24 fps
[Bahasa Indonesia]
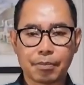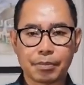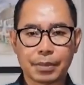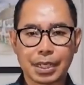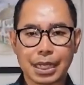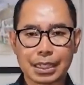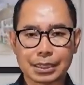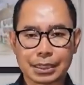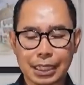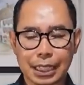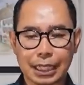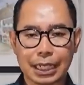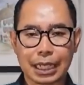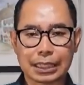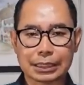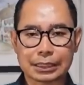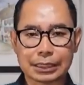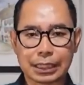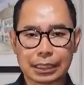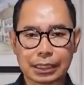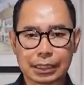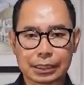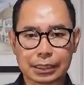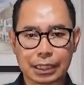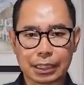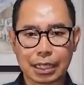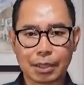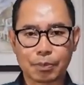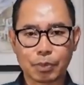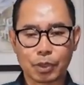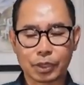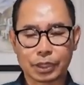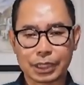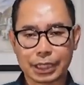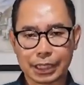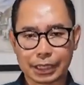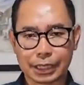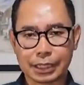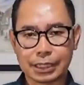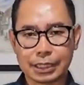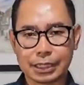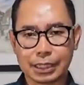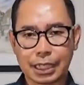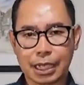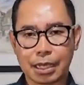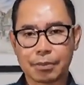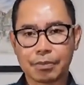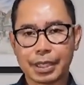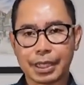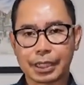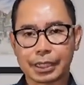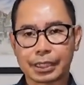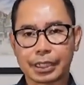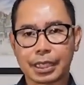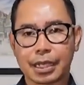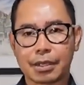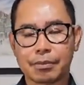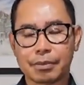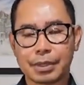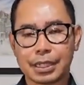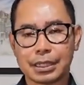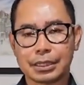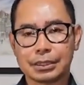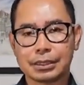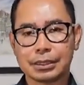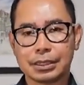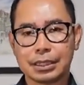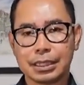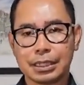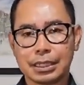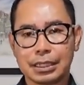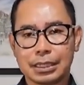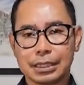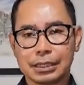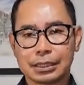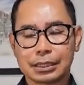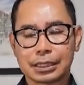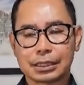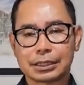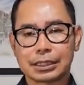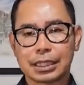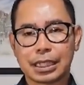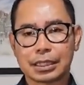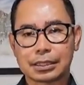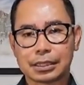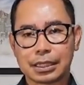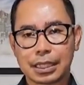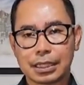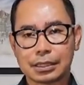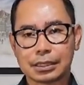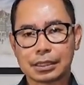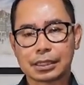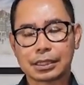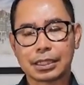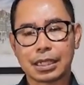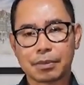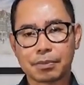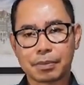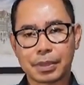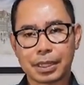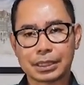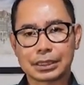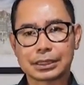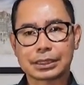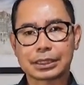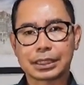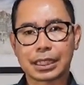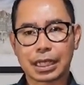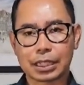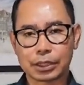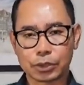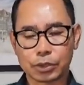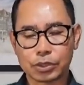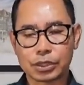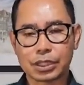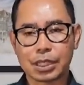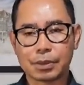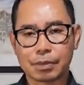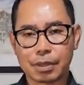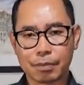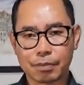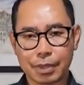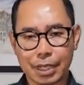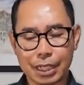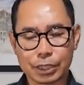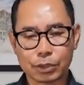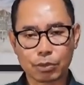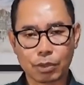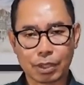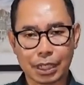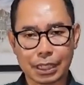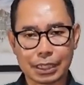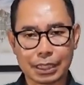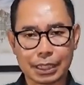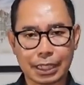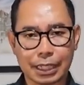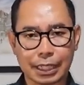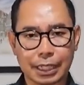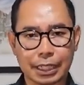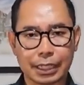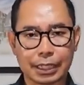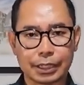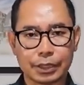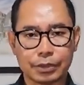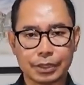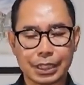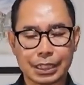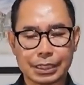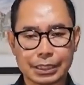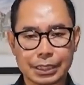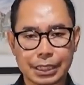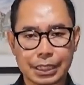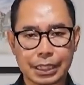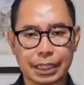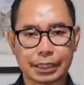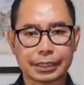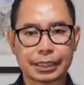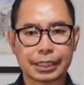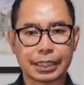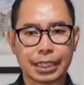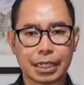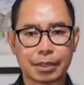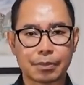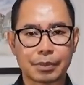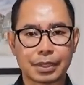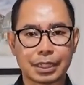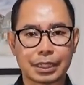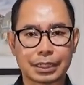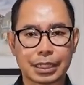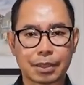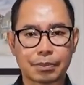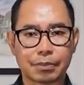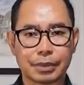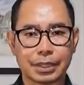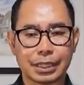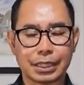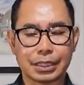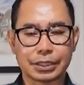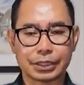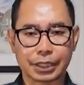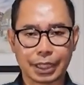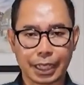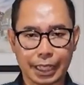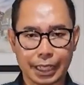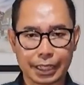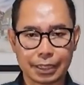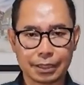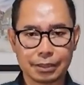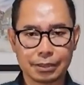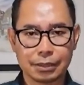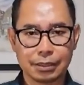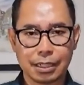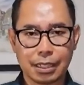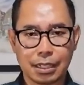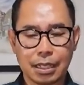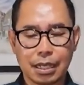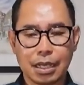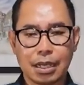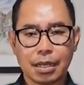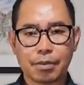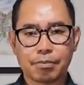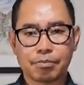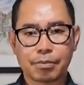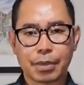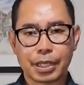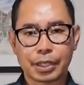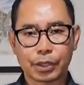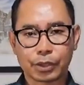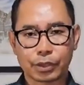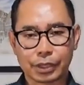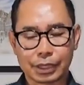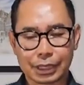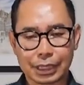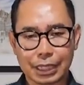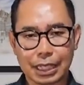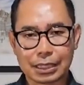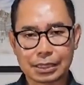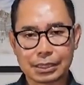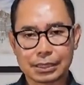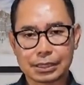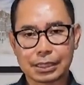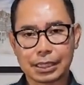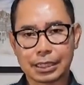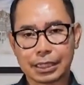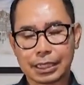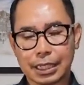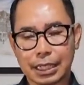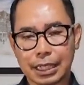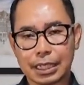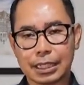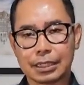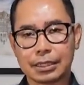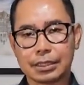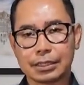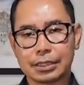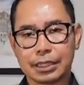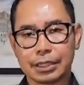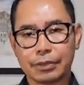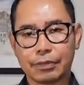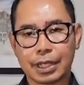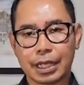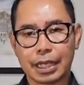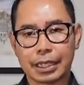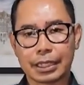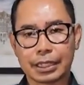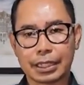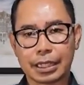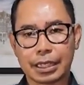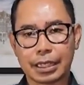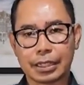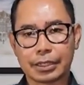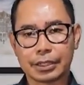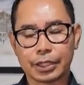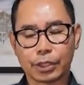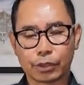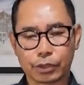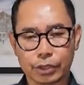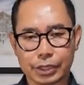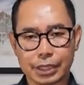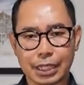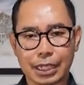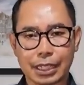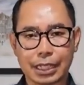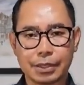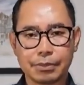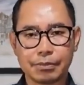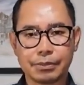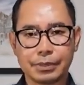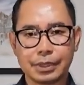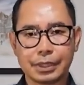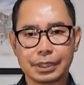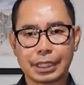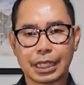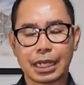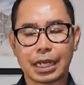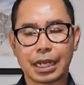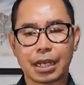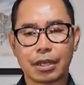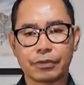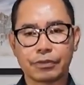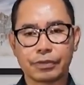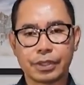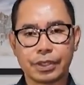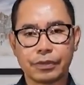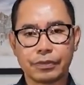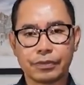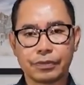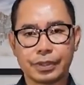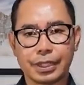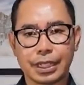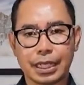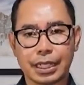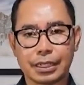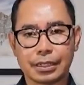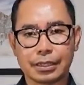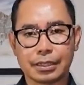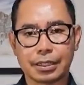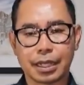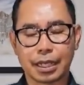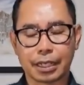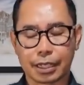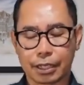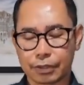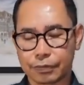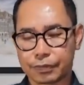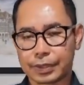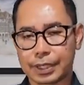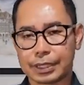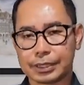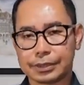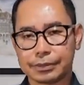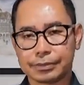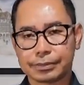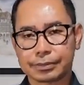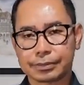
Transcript: Berdasarkan catatan lapor diri, KBRI Aman tercatat terdapat 115 warga negara Indonesia yang tinggal menetap di Israel, mayoritas tinggal di wilayah Yerusalem, Tel Aviv, dan Arafah.